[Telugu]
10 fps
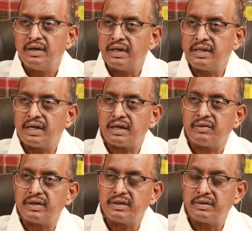అదే
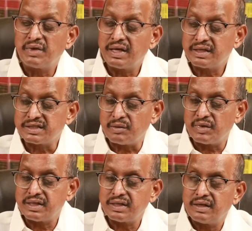రకమైనది మరి ఇంకా
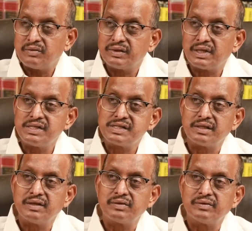సమాజాన్ని
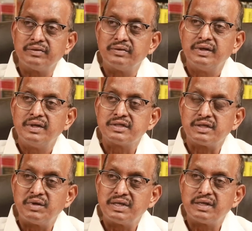ఉద్ధరించేదెవరు
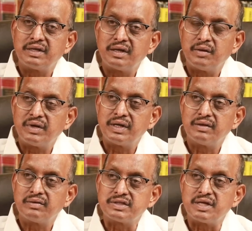సమాజాన్ని
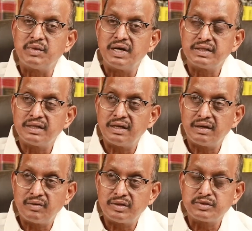కాపాడేదెవరు
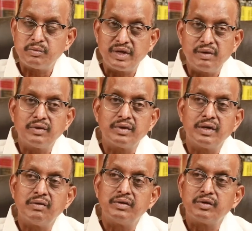సమాజం కోసం
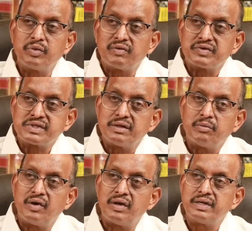మేమున్నామంటూ అంటూ ప్రొఫెషనల్
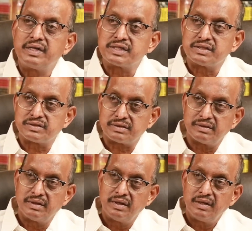పాలిటీషియన్స్
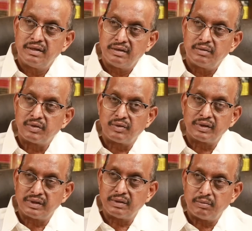ఇప్పుడు
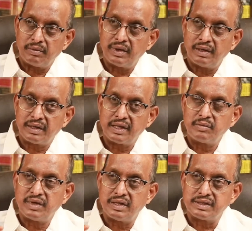కొత్త
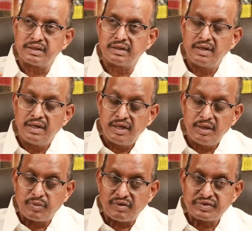టెర్మినాలజీ అది
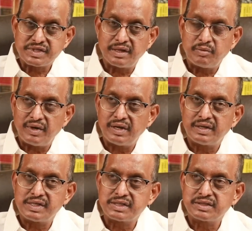ఈ ప్రొఫెషనల్
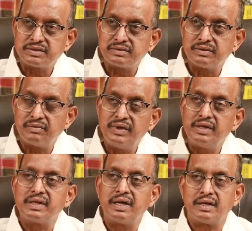పాలిటీషియన్స్
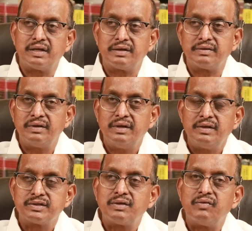వీళ్ళు తయారయ్యారు
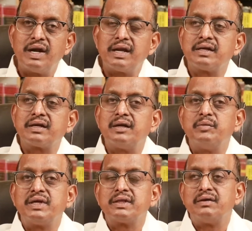సో వాళ్ళ వెనకాల
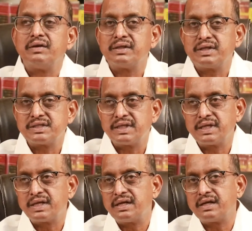మిగతా వాళ్ళంతా
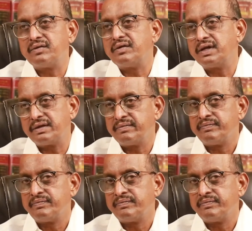సెగ్రిగేట్ అవ్వాలి